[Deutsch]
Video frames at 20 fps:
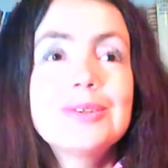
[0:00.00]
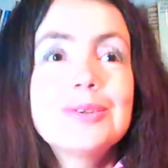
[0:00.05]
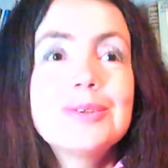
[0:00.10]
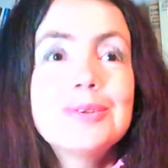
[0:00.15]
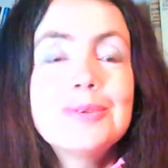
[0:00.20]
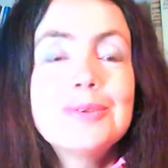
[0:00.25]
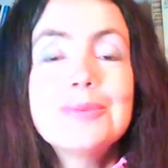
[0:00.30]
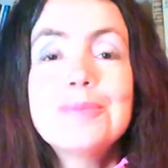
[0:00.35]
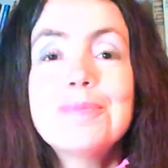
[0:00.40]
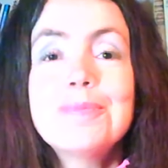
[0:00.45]

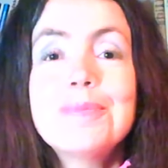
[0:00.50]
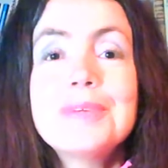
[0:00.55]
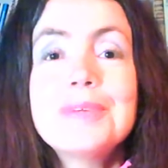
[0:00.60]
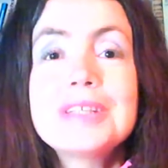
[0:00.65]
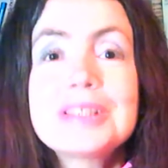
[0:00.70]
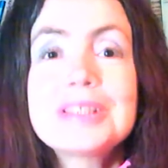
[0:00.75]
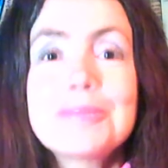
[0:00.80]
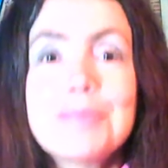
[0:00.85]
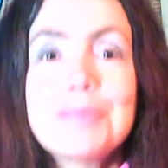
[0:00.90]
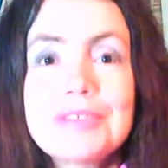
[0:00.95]
Du
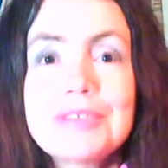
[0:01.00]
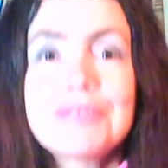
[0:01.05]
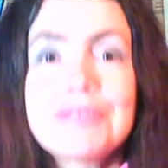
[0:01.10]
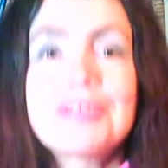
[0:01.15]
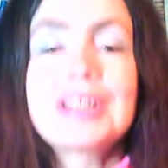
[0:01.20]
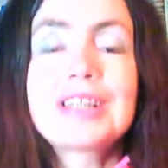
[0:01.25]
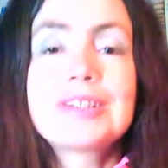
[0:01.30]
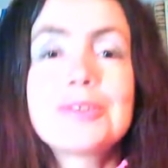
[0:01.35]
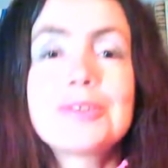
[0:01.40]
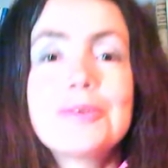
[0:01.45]
bist
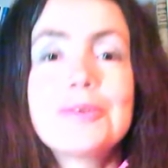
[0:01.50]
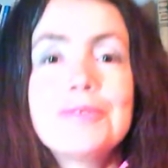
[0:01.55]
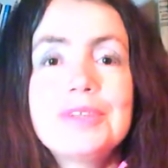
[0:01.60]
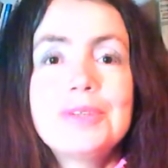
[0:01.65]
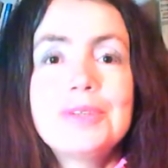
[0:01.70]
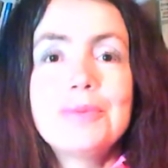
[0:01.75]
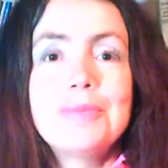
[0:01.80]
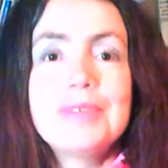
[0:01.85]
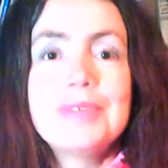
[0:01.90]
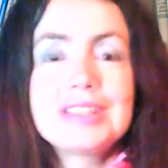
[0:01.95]
perfekt, so wie
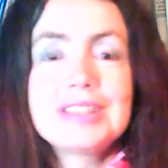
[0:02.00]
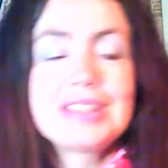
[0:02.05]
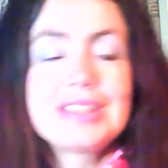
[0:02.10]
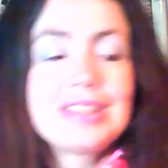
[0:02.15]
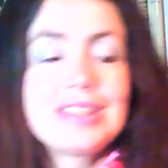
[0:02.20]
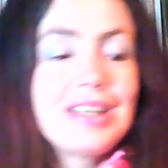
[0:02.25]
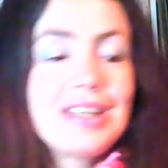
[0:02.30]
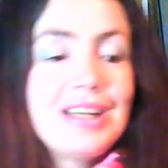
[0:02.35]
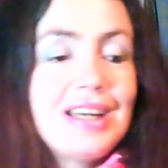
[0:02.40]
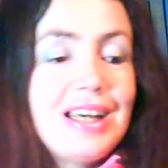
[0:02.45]
du bist.
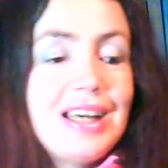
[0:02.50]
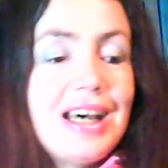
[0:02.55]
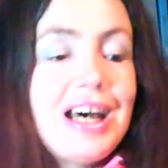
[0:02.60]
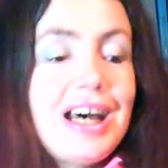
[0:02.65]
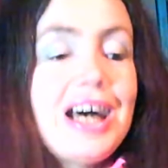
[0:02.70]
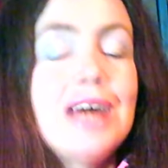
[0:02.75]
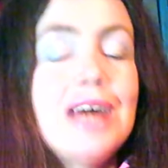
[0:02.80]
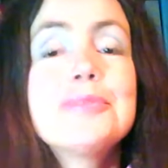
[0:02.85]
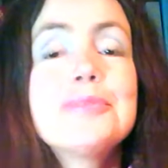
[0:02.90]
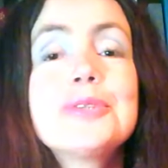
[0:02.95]

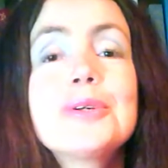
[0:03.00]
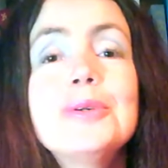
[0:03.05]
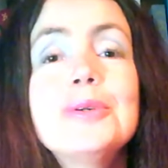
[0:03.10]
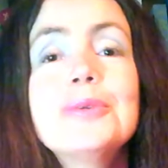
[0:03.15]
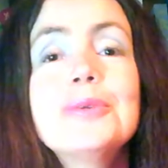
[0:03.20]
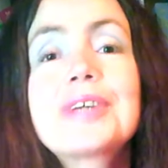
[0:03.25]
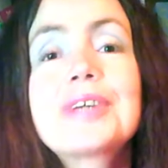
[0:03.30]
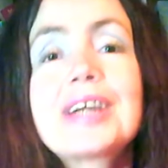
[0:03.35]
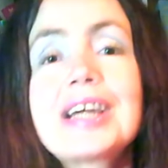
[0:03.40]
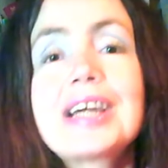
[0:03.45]

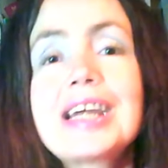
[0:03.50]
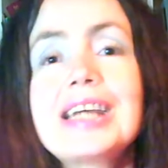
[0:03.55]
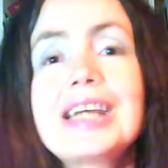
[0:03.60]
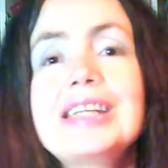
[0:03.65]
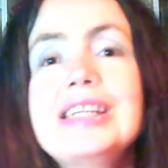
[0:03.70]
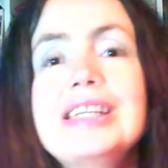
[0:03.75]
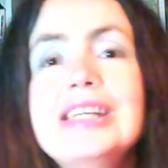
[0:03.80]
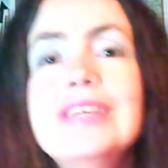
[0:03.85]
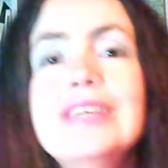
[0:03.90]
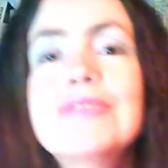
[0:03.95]
Absolut
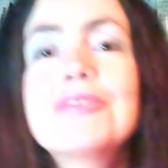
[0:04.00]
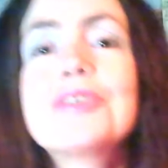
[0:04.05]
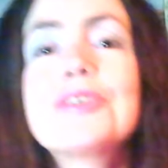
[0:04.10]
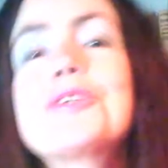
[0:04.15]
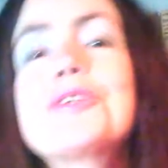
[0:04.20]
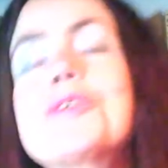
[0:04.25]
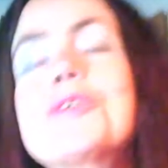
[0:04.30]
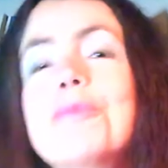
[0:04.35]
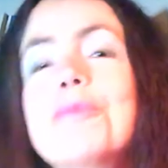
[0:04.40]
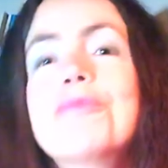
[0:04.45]
kreativ,
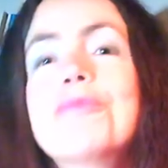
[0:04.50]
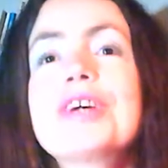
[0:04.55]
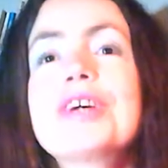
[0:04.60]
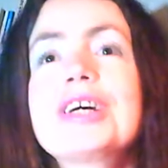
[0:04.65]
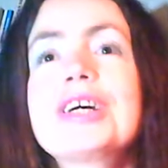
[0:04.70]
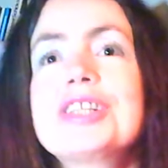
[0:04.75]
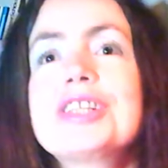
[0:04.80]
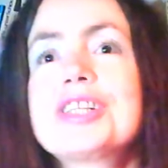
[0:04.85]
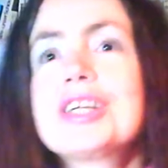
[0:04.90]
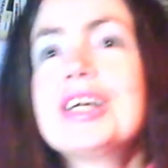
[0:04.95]

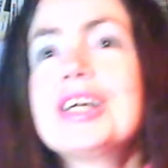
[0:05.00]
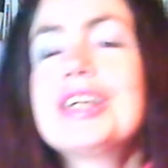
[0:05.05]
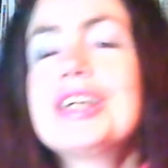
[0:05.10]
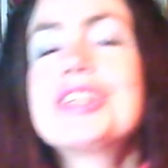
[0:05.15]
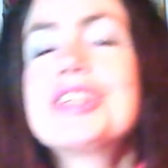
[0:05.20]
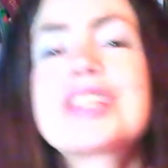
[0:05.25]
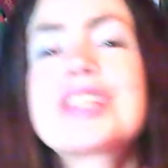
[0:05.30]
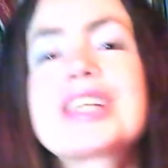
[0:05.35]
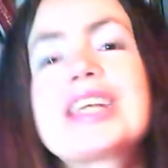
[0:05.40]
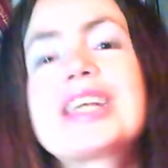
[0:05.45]
schöpferisch,
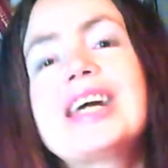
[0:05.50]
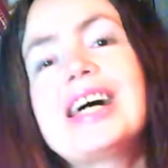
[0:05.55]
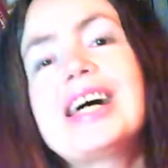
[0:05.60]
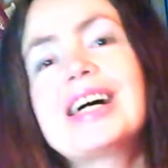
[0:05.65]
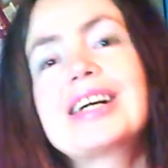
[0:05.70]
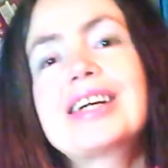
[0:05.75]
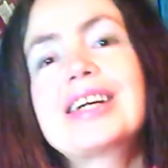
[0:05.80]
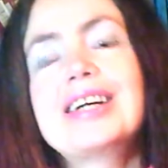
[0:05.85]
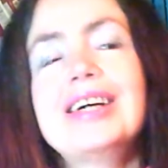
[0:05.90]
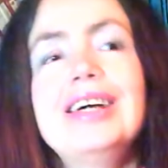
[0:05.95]

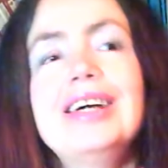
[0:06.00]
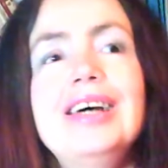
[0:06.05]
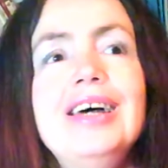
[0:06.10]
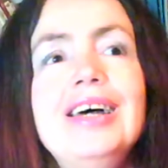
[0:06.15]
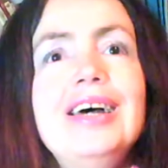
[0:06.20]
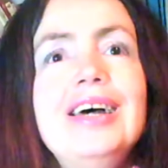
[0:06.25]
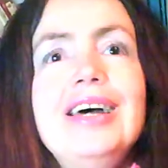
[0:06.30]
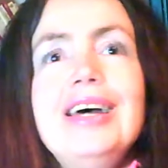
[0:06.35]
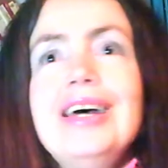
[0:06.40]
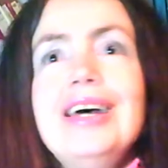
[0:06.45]
stark
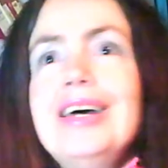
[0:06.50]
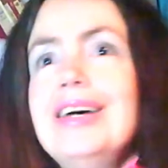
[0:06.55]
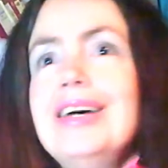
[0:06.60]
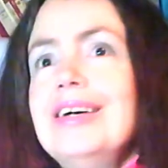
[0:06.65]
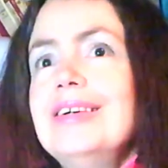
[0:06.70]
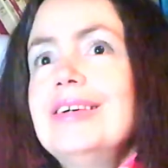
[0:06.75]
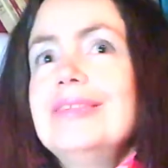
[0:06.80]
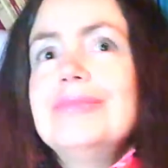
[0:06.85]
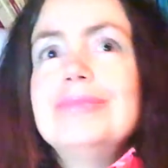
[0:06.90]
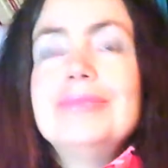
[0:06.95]

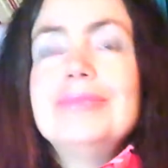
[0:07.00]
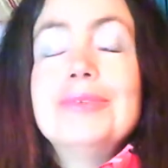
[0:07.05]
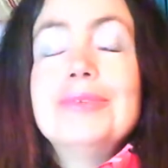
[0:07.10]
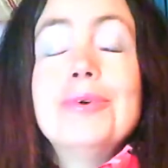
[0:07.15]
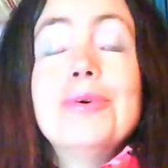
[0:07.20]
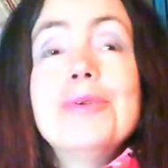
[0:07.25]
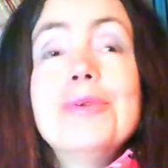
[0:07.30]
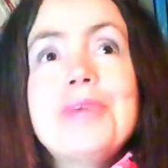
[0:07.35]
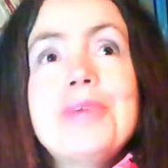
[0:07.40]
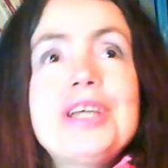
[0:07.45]

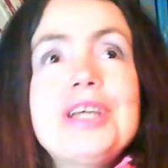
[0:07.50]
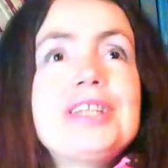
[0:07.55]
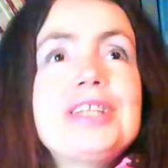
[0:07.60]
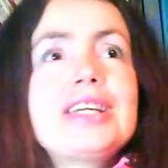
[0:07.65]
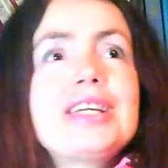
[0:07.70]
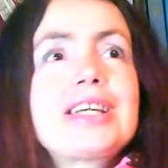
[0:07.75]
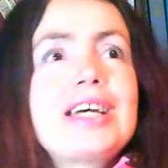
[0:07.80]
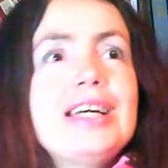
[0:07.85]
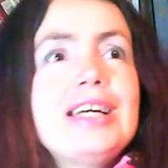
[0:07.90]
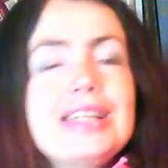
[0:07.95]

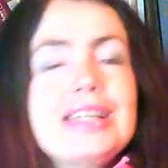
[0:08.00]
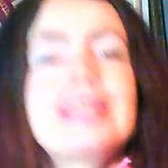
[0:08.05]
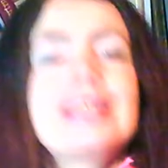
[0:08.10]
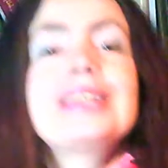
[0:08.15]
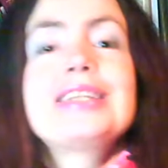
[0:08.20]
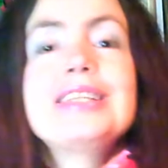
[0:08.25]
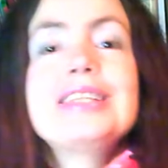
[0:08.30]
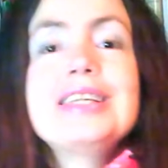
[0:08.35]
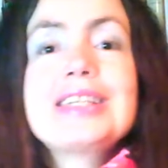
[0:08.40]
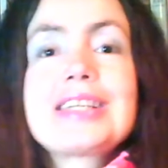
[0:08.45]
ohnmächtig kann ich
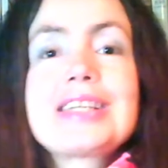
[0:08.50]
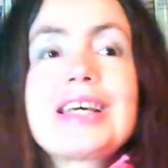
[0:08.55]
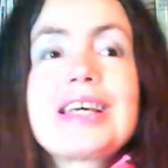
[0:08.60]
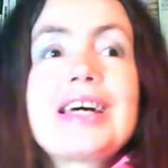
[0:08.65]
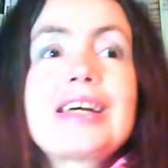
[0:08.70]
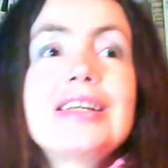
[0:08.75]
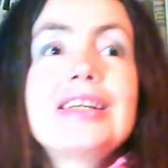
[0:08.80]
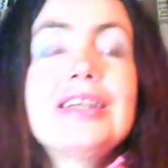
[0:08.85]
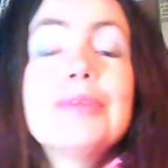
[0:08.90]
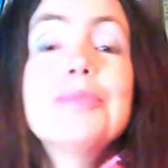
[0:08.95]
jetzt nicht
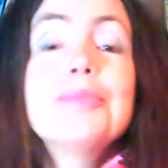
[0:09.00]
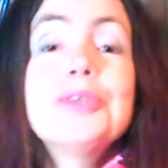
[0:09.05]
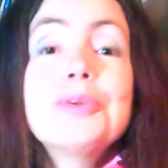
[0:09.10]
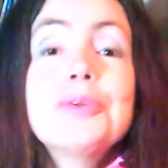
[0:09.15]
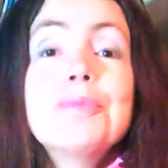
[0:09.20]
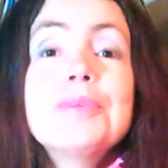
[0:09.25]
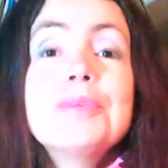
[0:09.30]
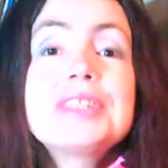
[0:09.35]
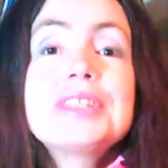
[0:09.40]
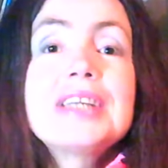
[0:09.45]
sagen, aber du
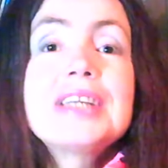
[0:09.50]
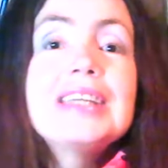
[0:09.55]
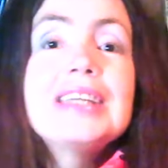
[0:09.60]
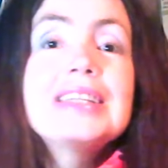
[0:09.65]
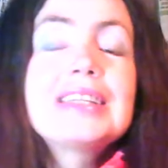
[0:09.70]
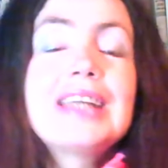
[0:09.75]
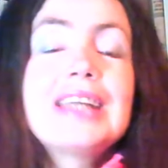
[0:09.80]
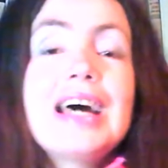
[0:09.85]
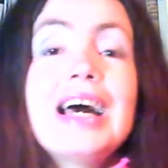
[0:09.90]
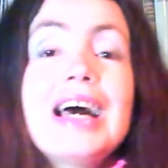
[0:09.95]
bist
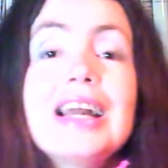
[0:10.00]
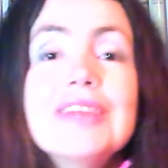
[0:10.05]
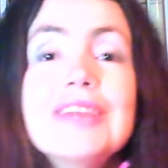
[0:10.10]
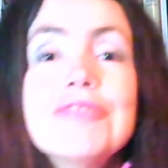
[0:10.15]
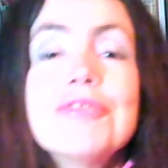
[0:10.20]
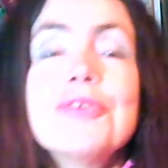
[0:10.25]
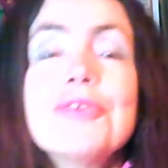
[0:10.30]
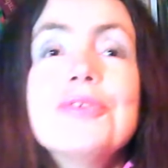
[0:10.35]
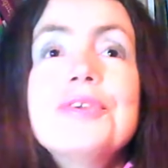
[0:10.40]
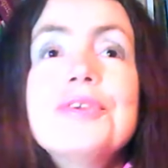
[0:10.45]
ein Teil
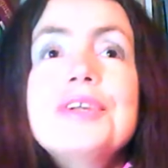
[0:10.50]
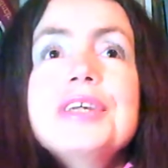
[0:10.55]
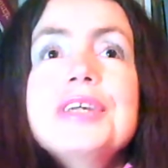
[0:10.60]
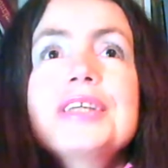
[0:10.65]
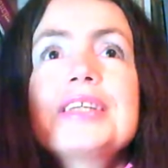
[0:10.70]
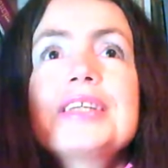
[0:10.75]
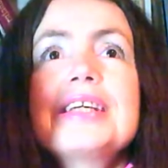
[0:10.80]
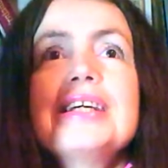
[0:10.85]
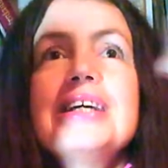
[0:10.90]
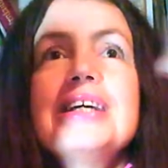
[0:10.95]
von
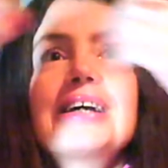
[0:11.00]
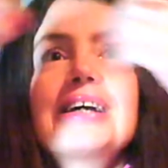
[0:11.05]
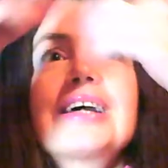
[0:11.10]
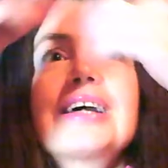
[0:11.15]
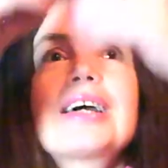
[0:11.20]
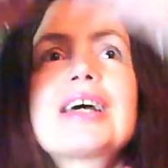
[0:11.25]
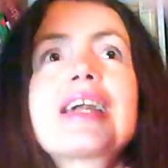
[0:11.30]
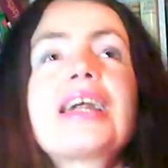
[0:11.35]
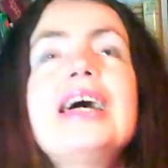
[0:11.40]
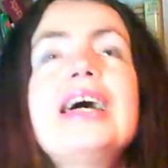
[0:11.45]
dieser
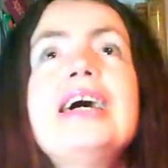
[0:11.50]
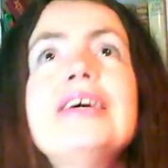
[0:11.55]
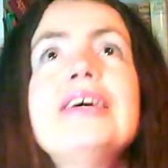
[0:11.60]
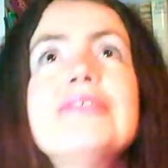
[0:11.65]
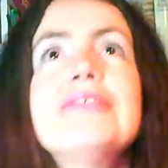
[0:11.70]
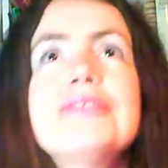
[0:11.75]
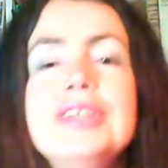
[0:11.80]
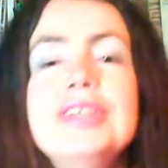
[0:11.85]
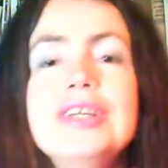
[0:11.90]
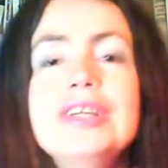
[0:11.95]

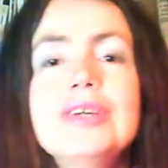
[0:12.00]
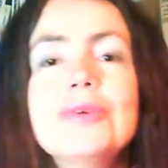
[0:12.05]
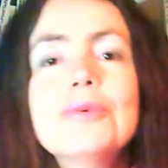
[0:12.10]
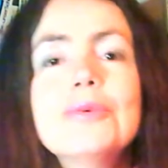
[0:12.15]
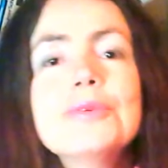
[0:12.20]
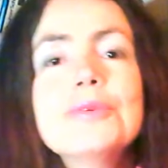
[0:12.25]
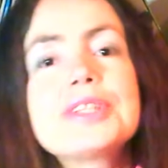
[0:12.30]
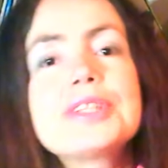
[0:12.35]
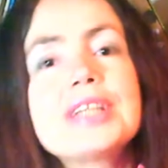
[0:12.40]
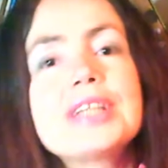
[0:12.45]
Kraft, die
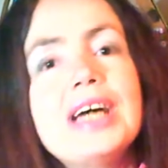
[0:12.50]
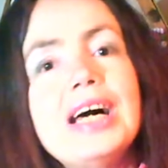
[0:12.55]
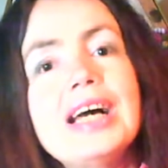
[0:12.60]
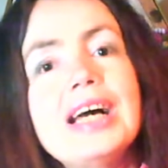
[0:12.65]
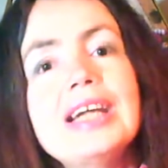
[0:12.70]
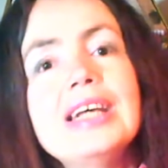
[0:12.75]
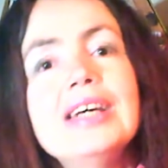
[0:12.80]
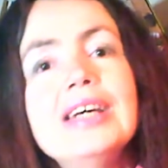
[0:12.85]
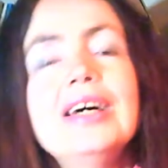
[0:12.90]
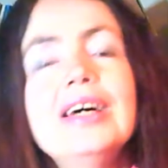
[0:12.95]
uns
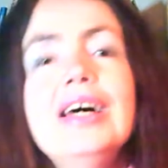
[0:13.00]
alle